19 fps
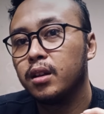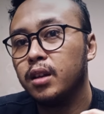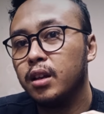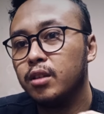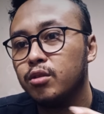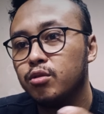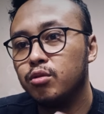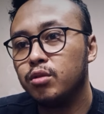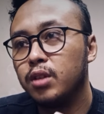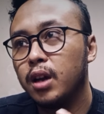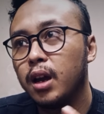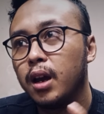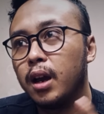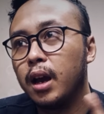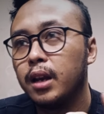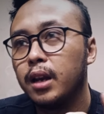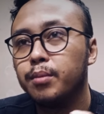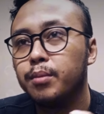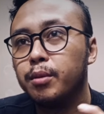dan
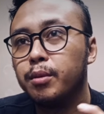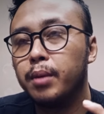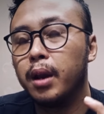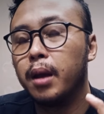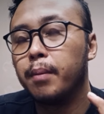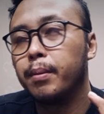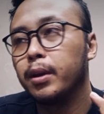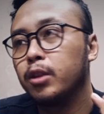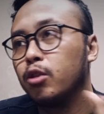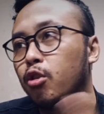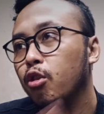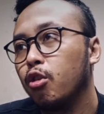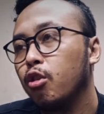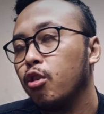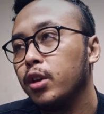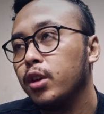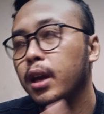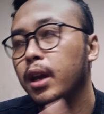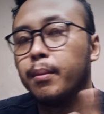juga ada beberapa
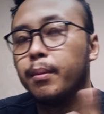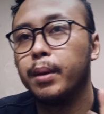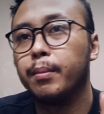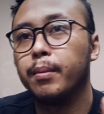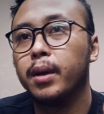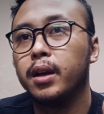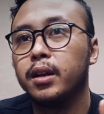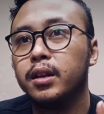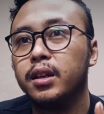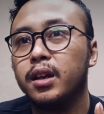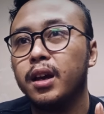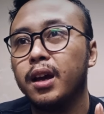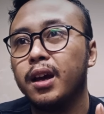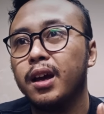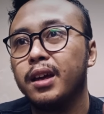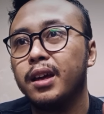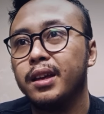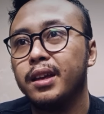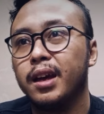tokoh yang memang
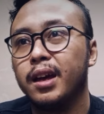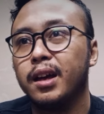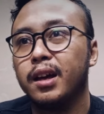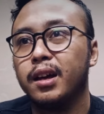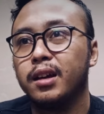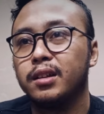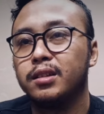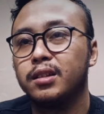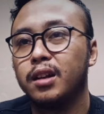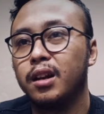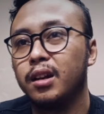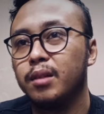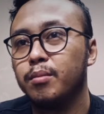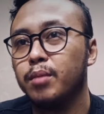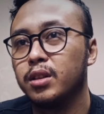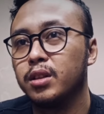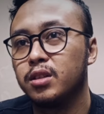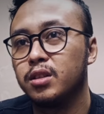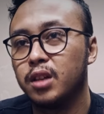dia ya
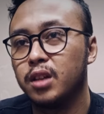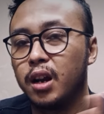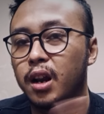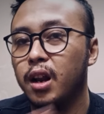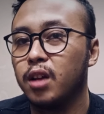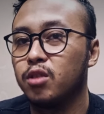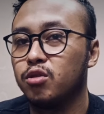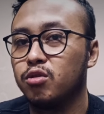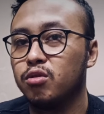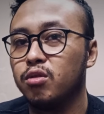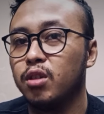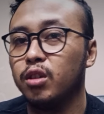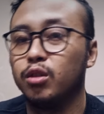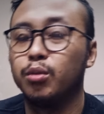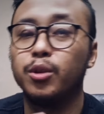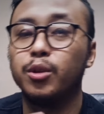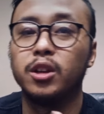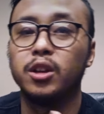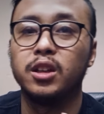terlibat secara langsung
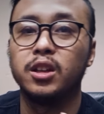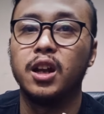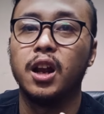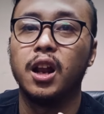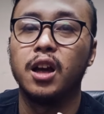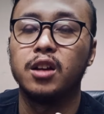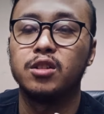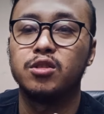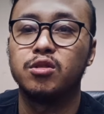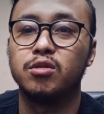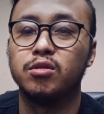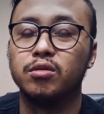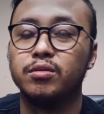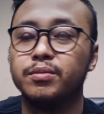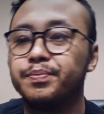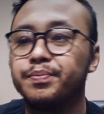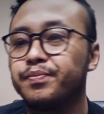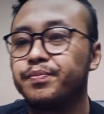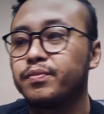ataupun yang tidak langsung.